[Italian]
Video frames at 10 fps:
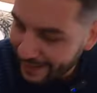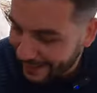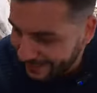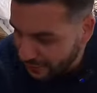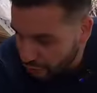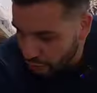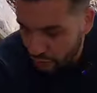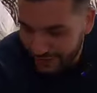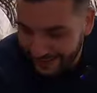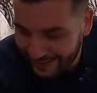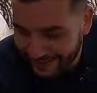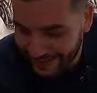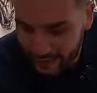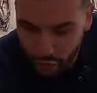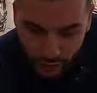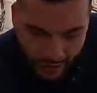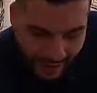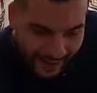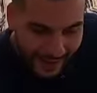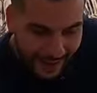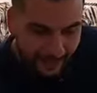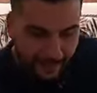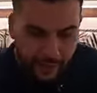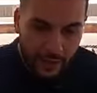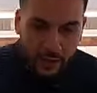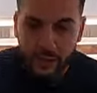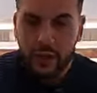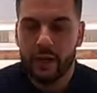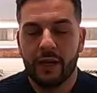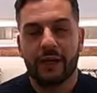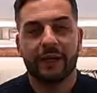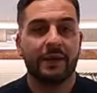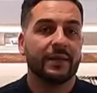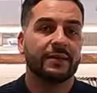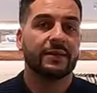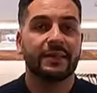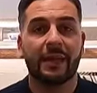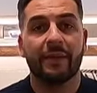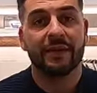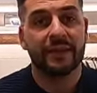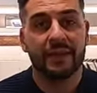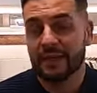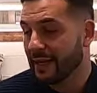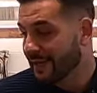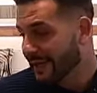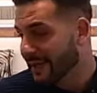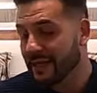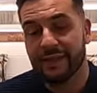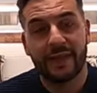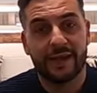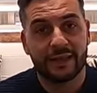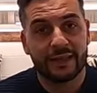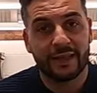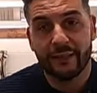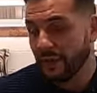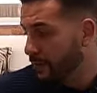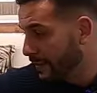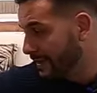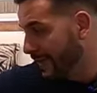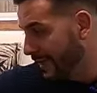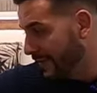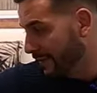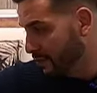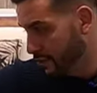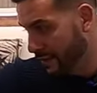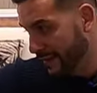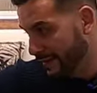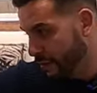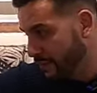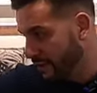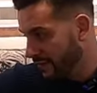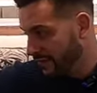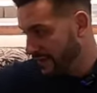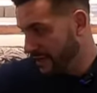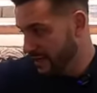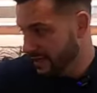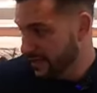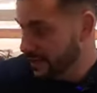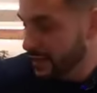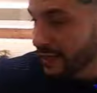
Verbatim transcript: che i letti sono scaldati, cioè la, eh, il sistema di canaline del riscaldamento passa anche vicino ai letti, lo potete vedere lì,